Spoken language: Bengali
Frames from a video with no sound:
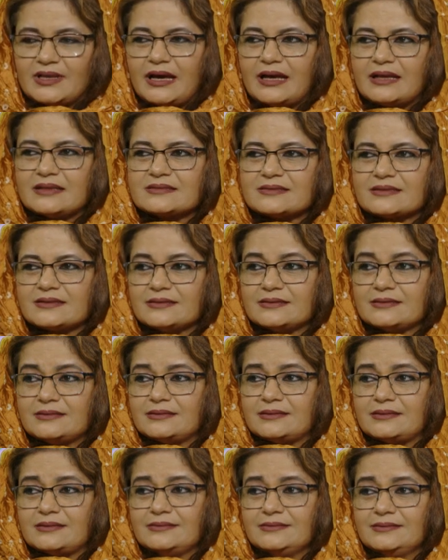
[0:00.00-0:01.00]
আজকের
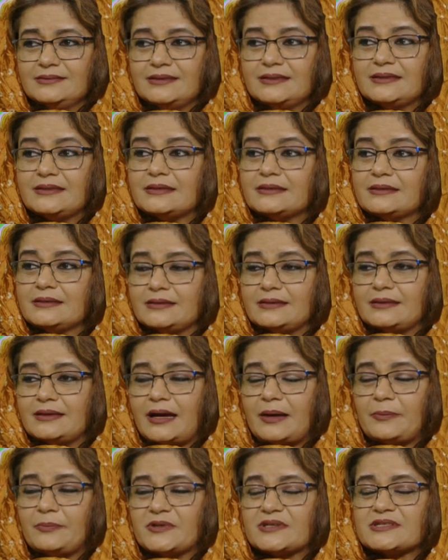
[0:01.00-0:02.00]
দিনে ঈদের দিনে
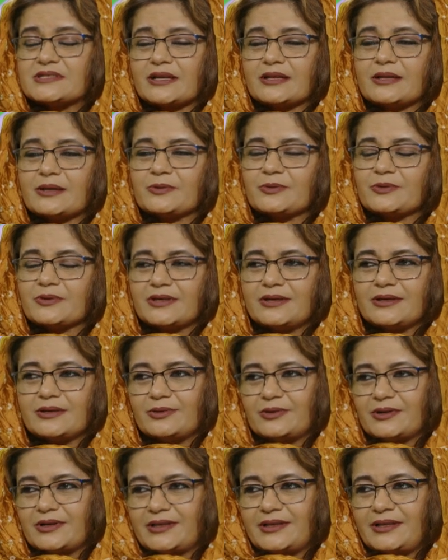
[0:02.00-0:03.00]
আপনি সাধারণত কি
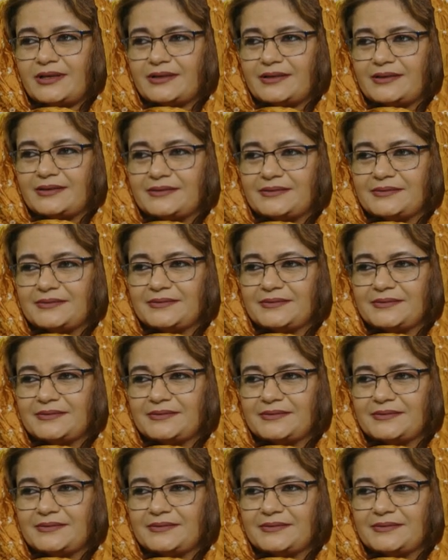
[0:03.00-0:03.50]
করে থাকেন